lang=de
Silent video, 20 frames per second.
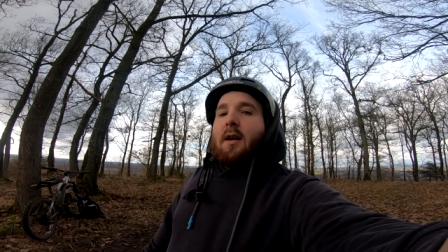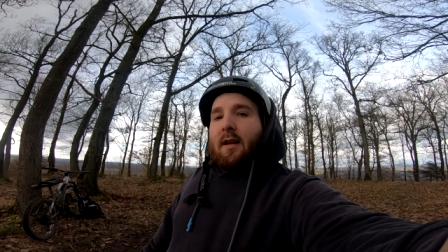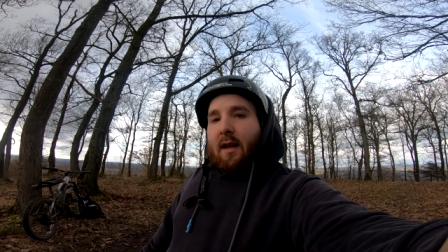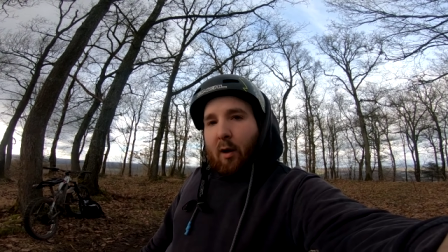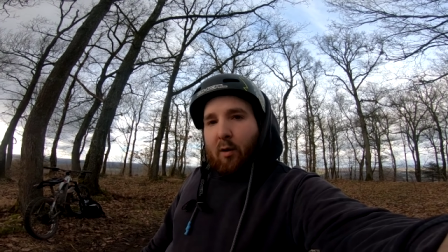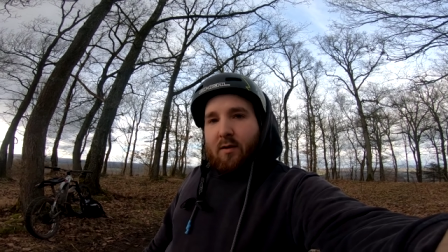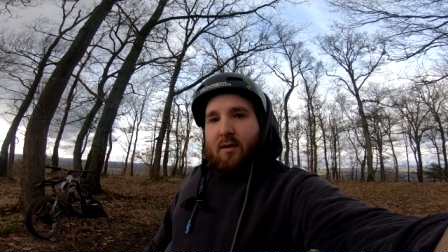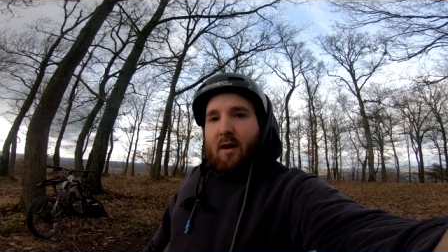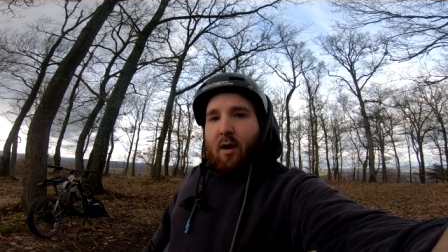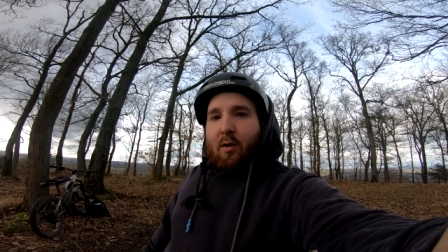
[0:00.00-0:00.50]

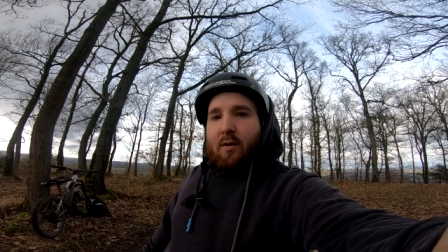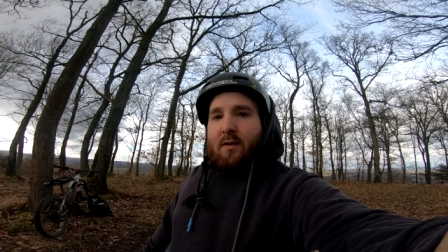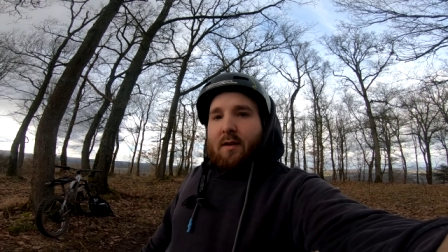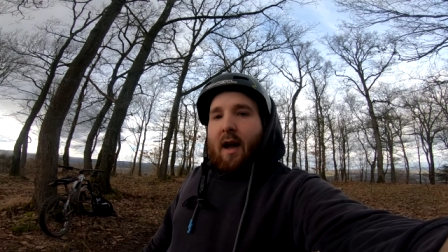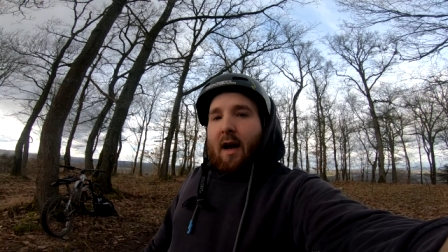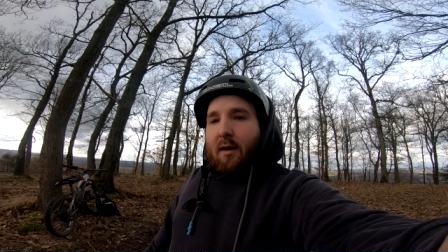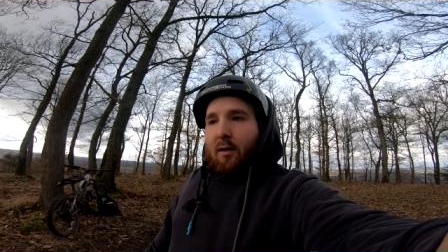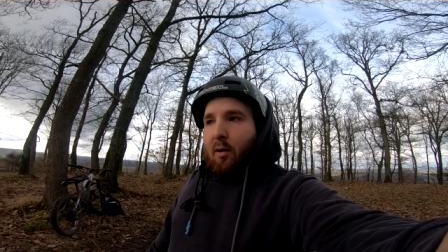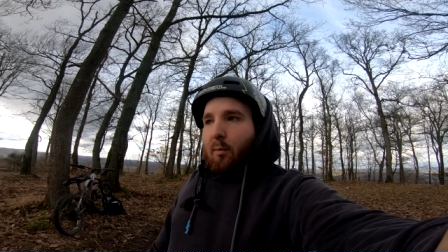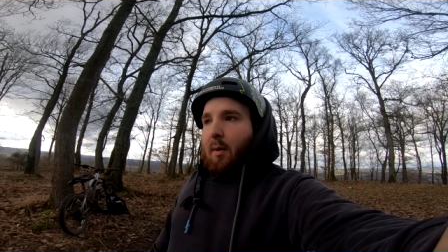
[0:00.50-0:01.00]
Tausend, tausend
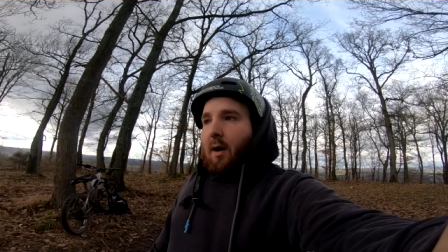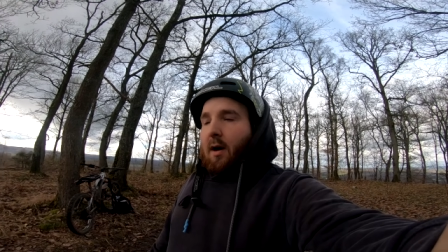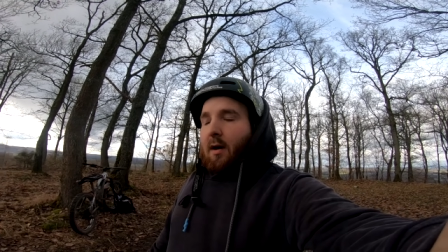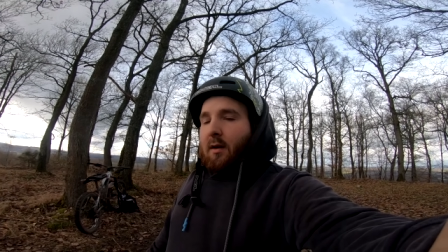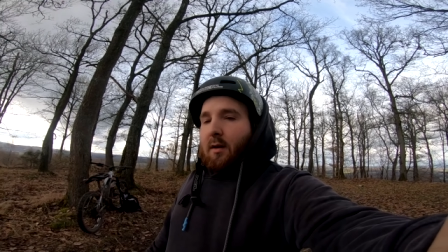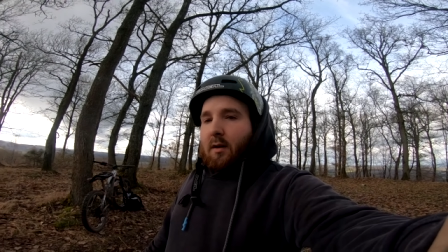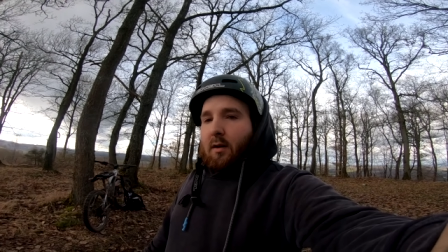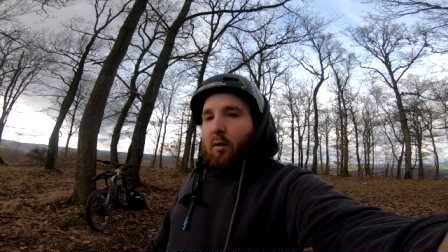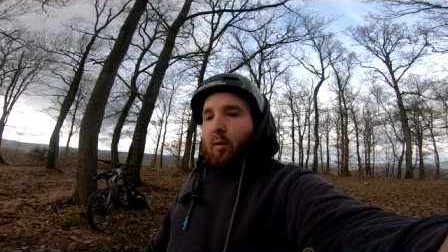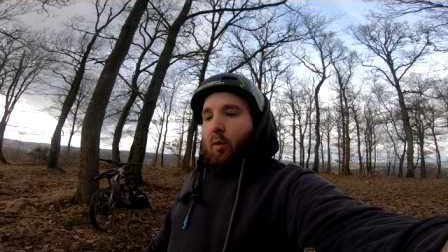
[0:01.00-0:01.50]
Dank nochmal
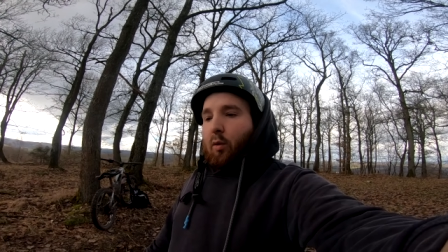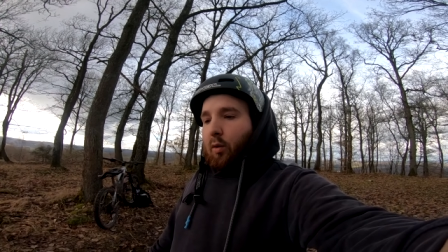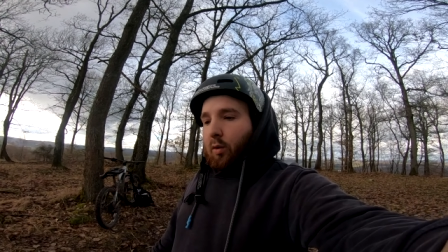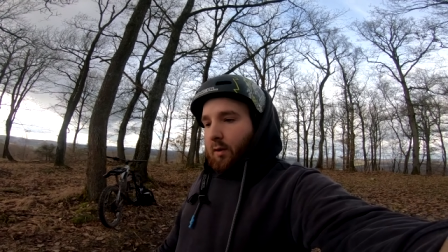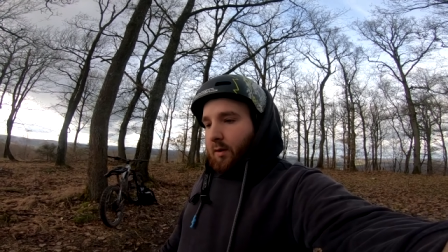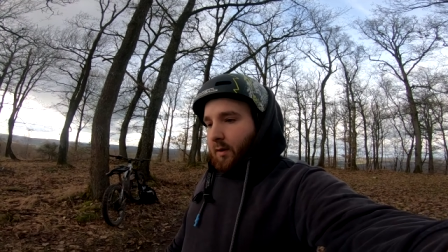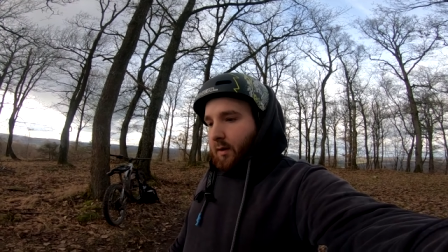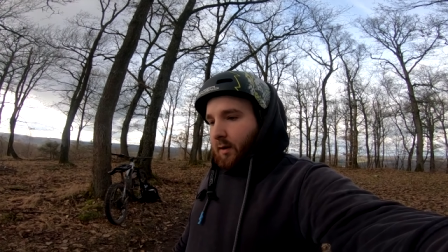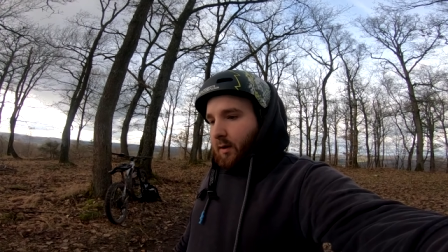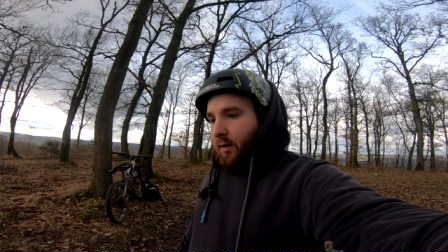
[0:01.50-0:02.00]

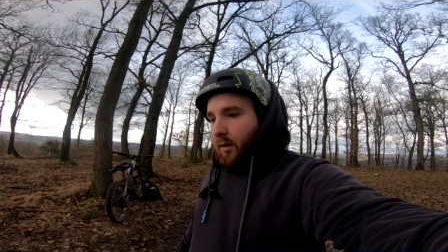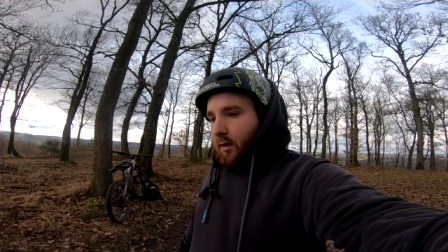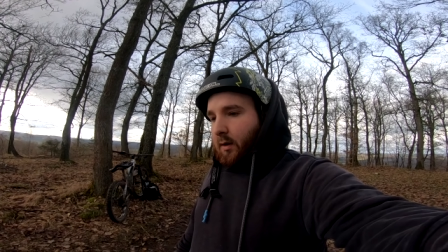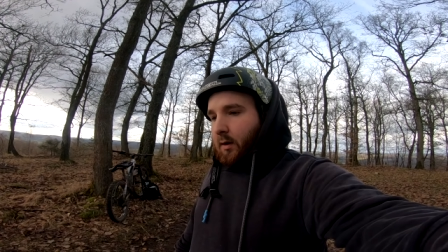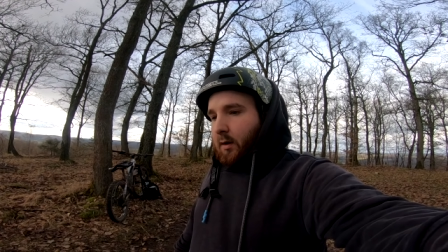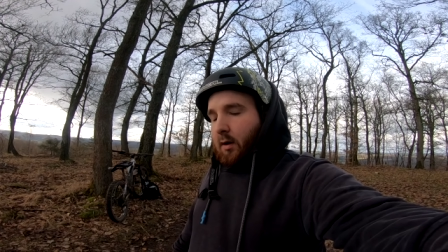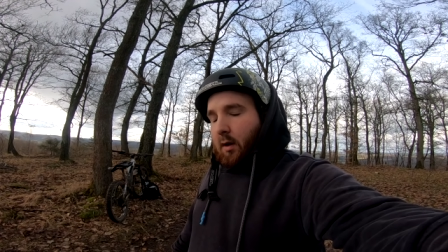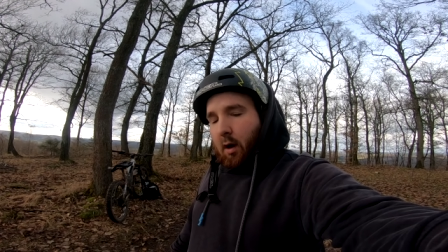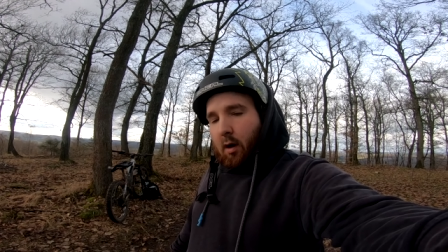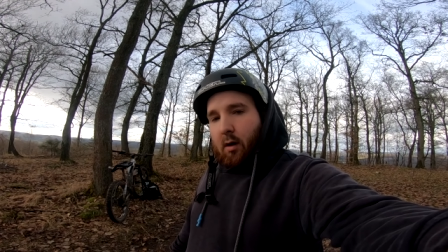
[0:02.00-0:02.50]
und äh,
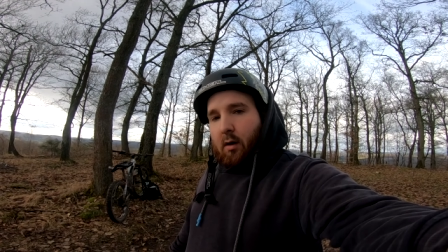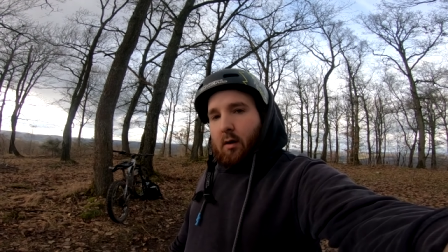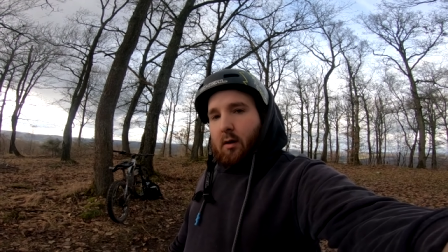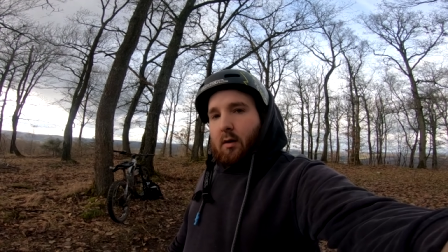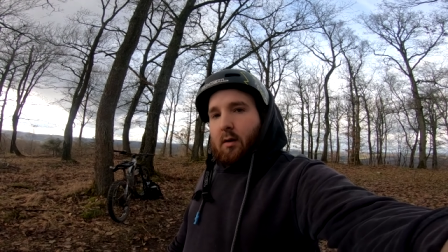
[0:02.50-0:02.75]
ja.